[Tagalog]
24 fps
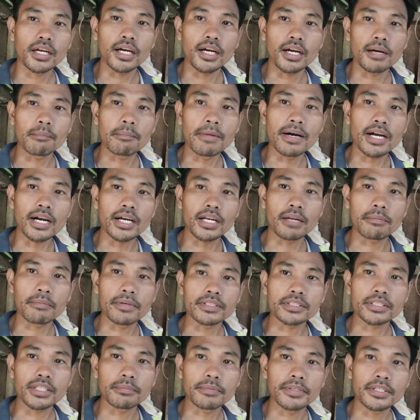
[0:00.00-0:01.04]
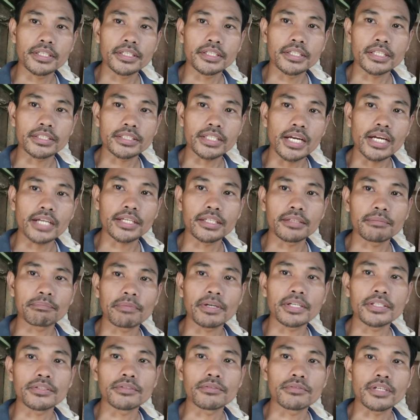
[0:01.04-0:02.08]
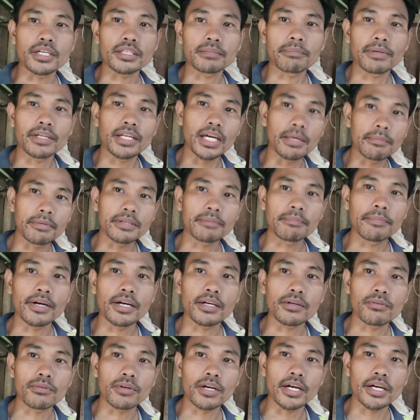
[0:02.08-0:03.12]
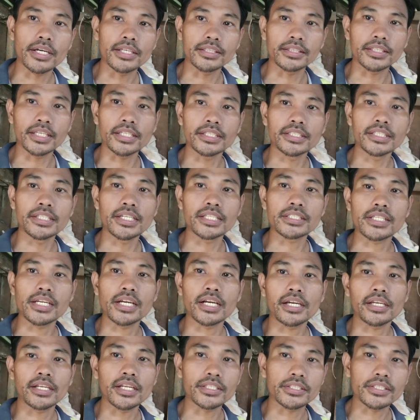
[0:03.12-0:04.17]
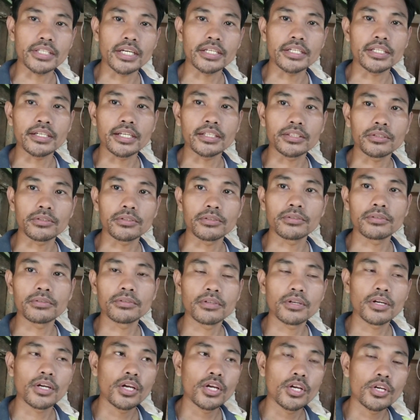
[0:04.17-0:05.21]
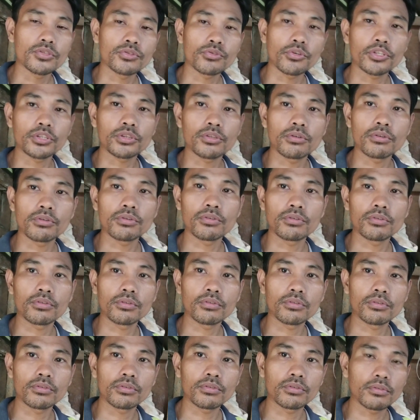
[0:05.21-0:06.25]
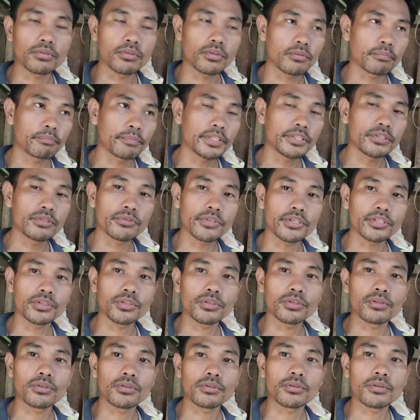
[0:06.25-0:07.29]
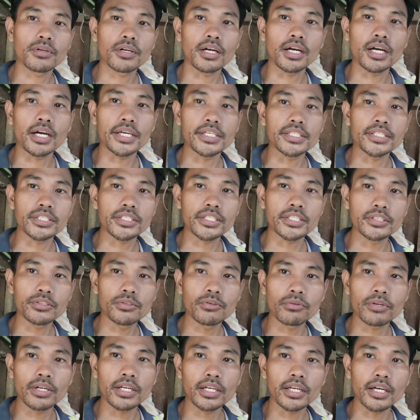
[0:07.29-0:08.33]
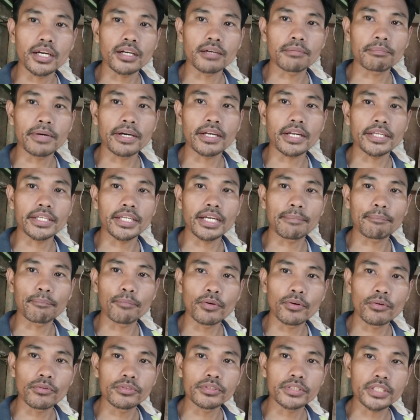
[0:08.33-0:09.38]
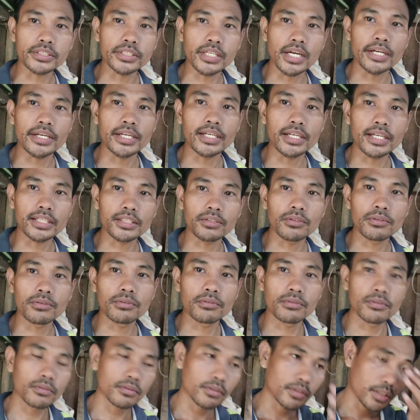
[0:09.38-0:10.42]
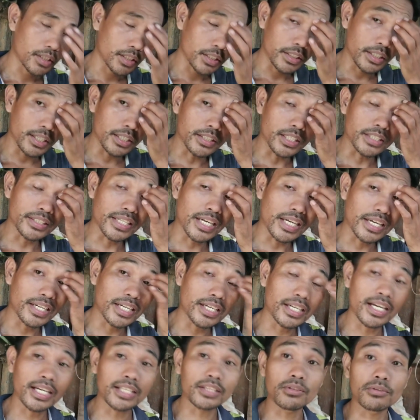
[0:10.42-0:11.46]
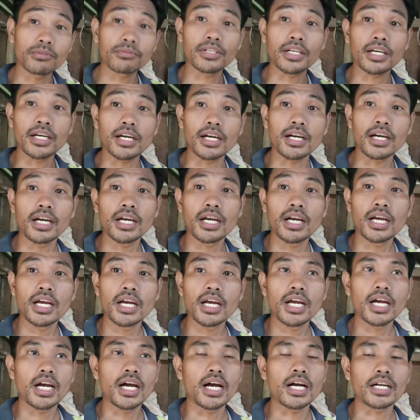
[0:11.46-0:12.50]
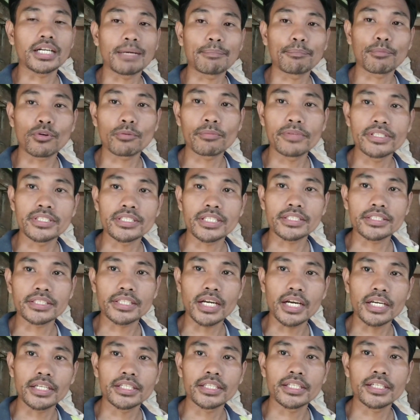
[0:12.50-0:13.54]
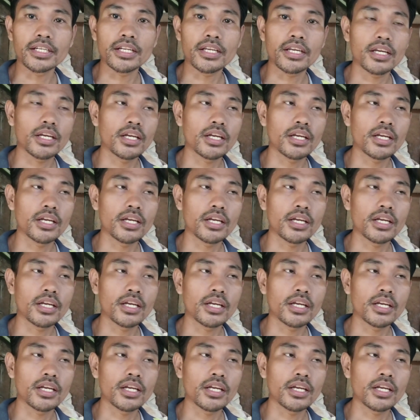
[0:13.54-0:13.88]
uh, baka naman sabihin na sa akin pa yun at madamay pa ako kahit na hindi na sa akin ang channel na to, no? So itong video ito, uh, isisend ko na lang para i-upload sa channel na to. Yan sa channel na ito na uh, Kaprobinsya channel.